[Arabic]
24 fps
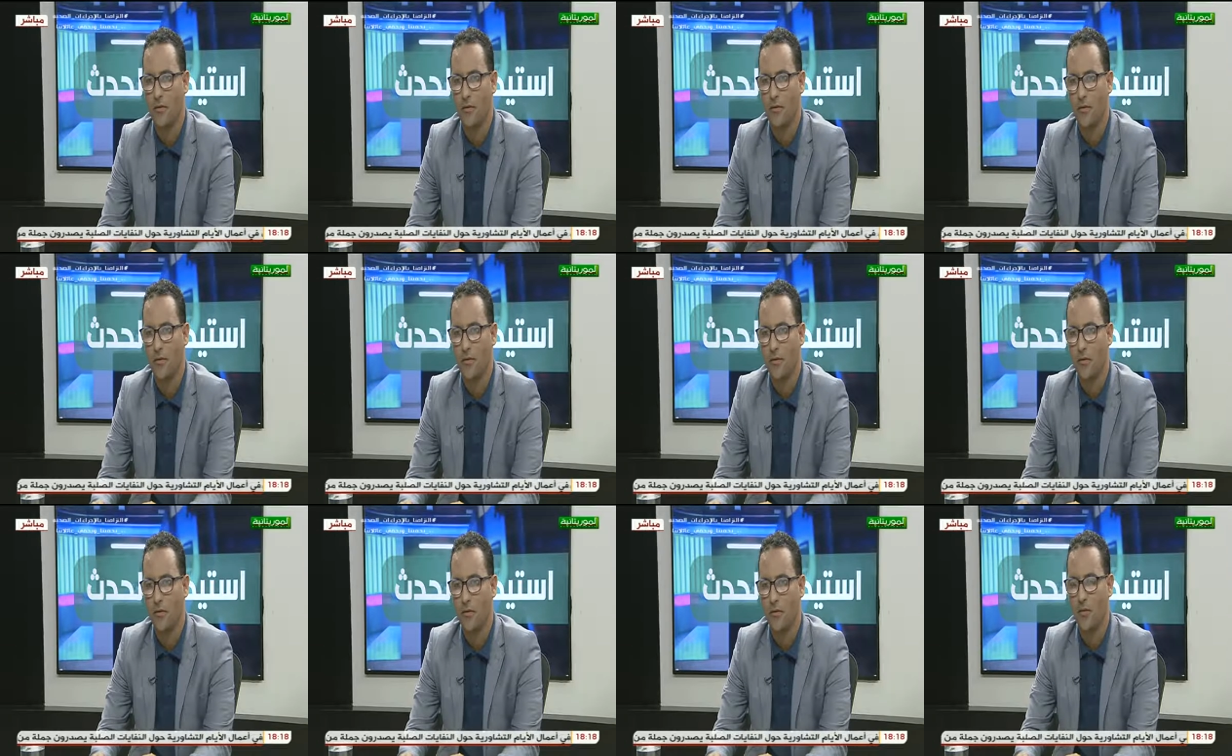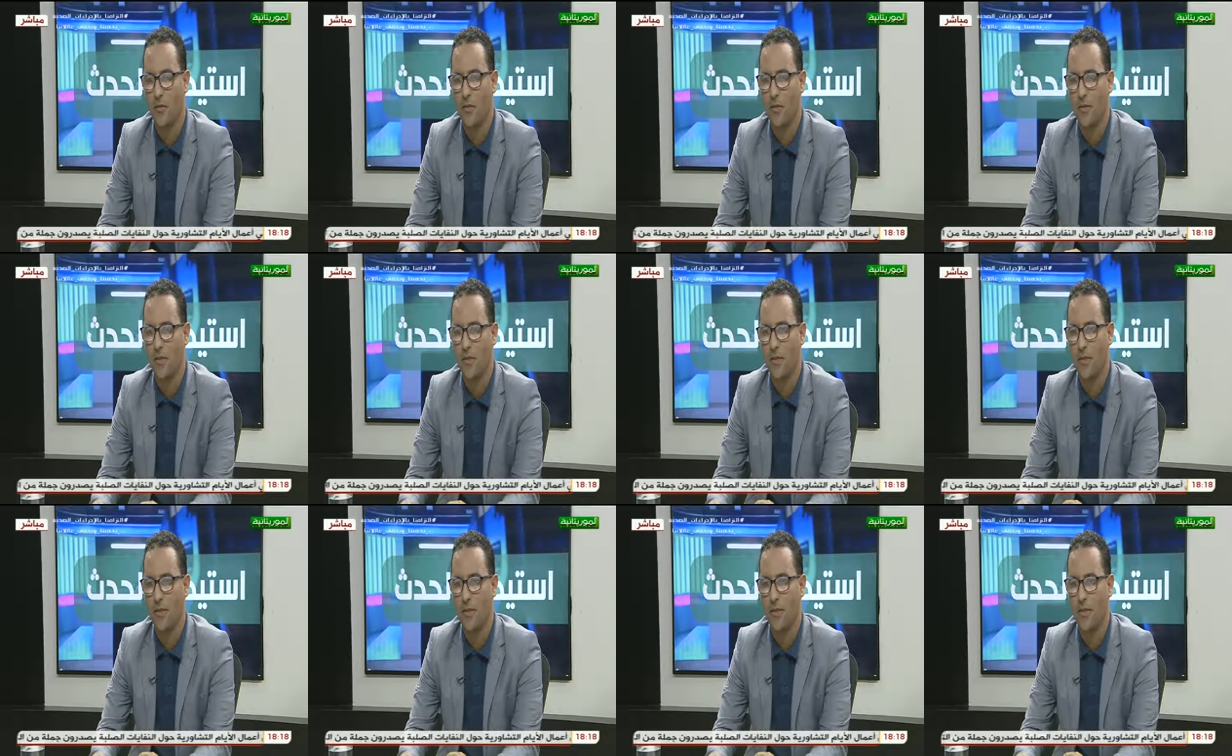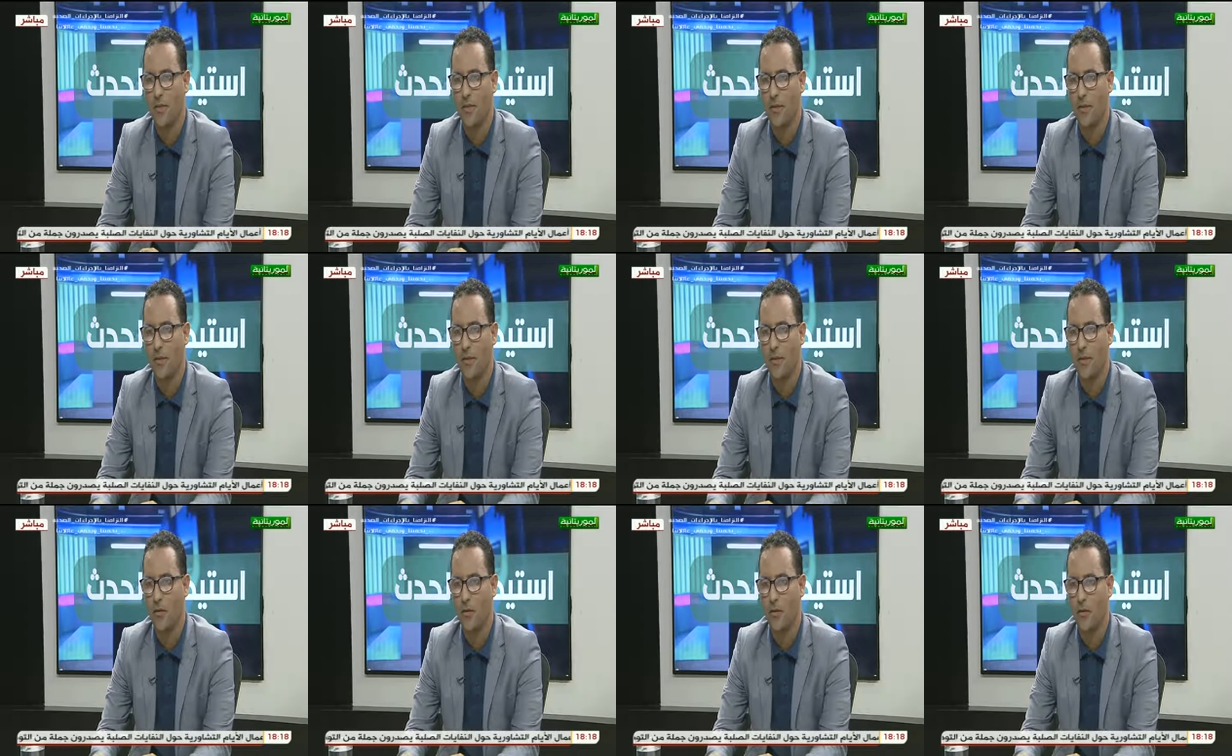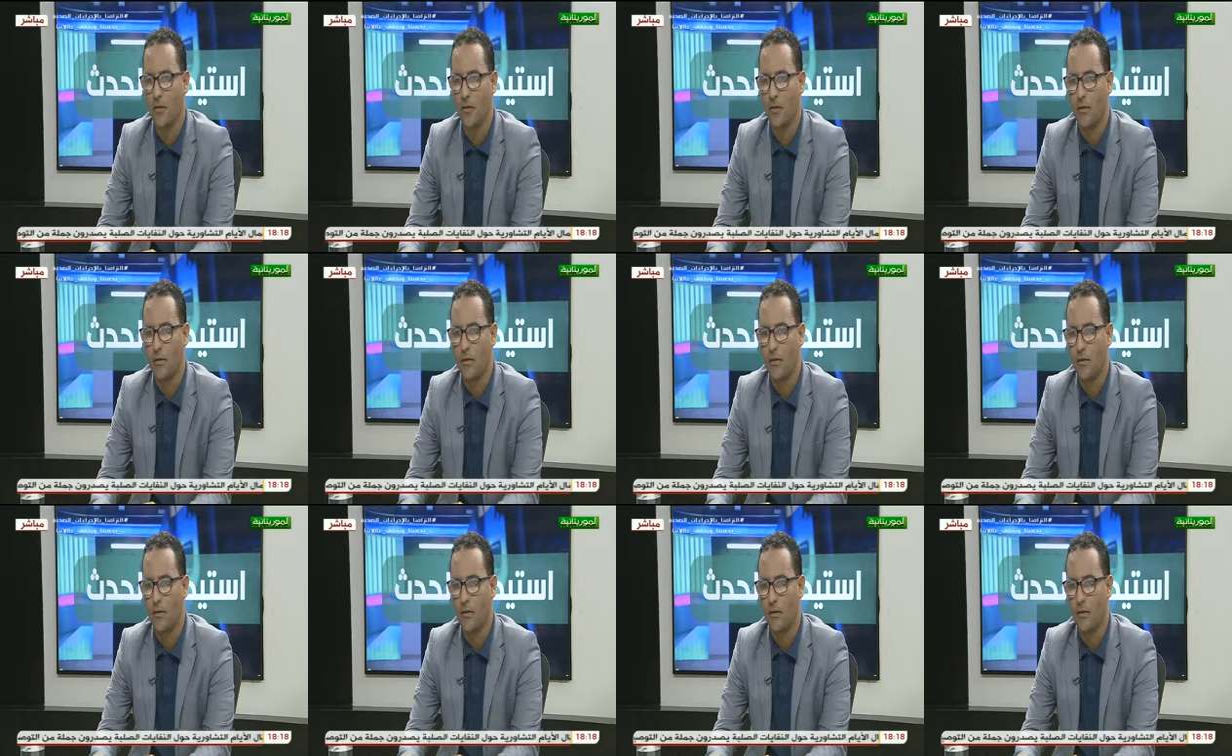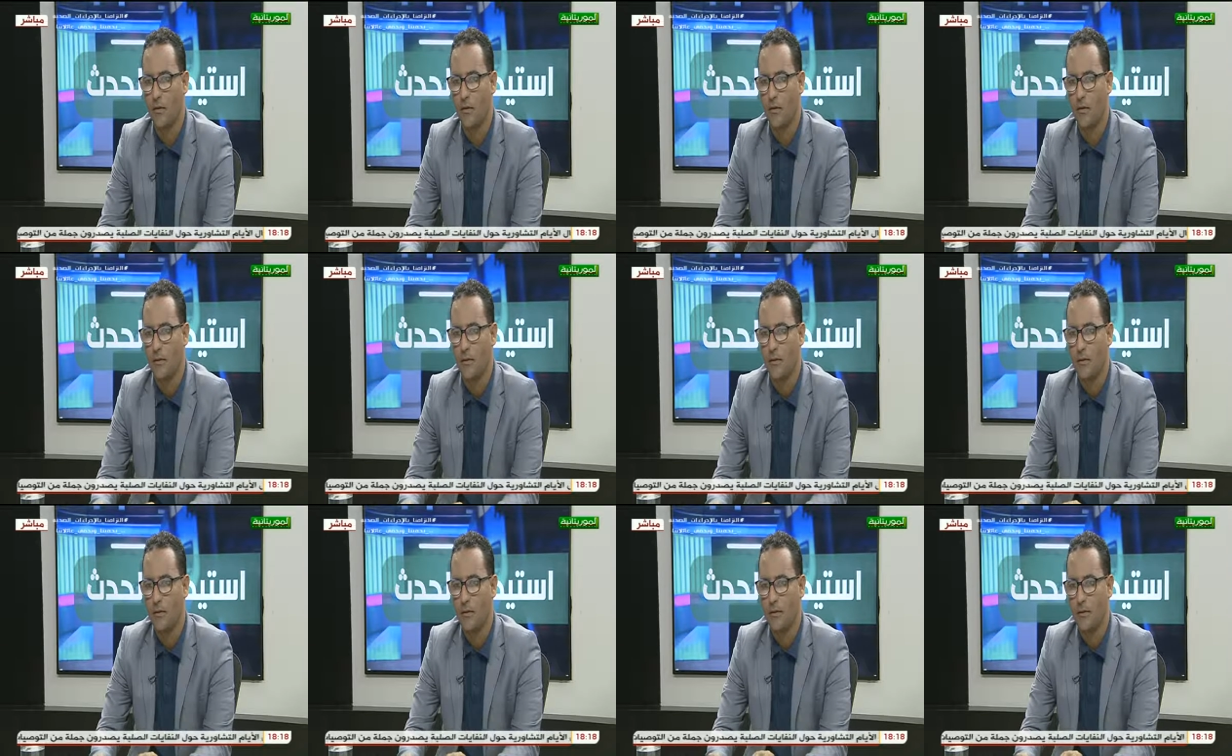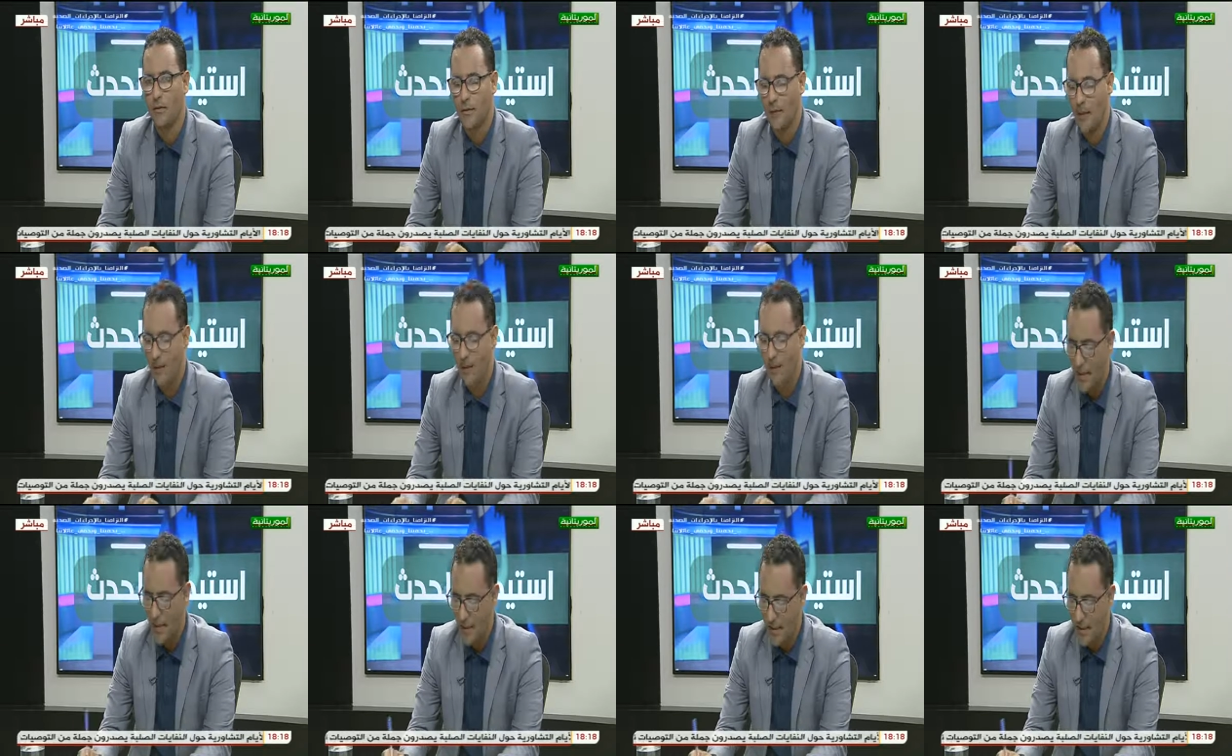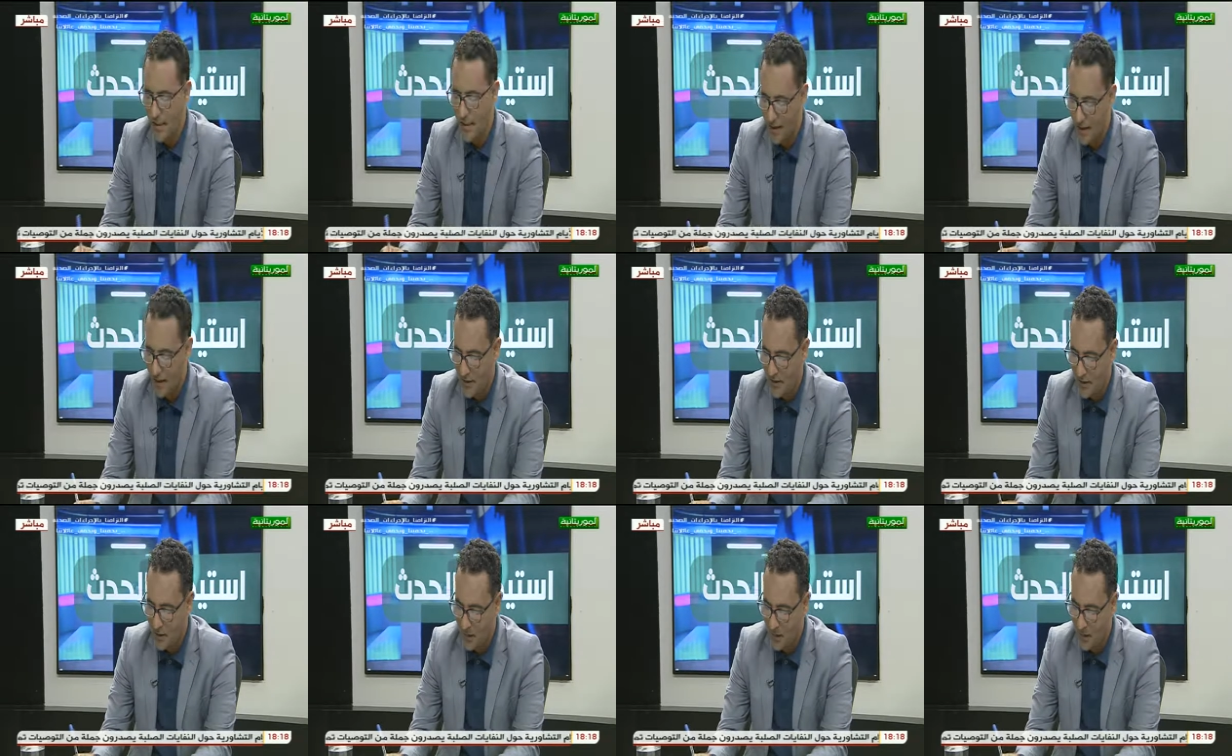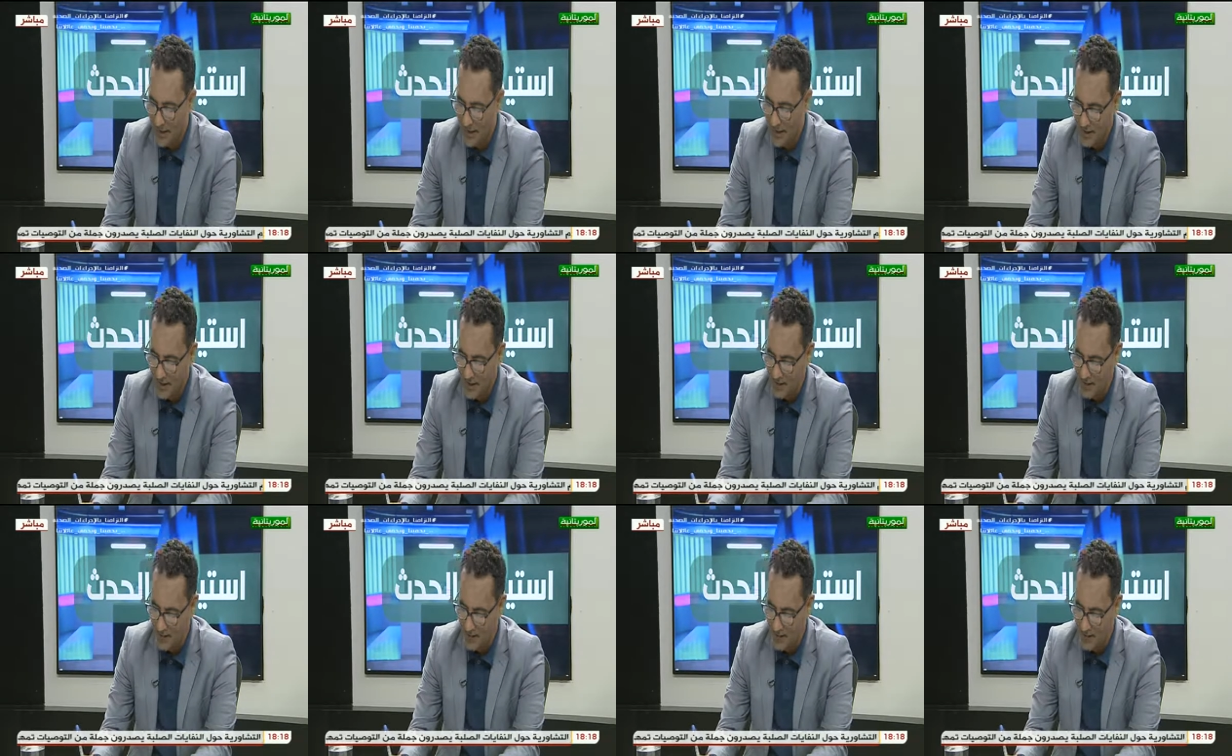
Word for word: هذا الفيروس كي كي كيف قلنا آه، مثلا كان ذاك عنه ذيك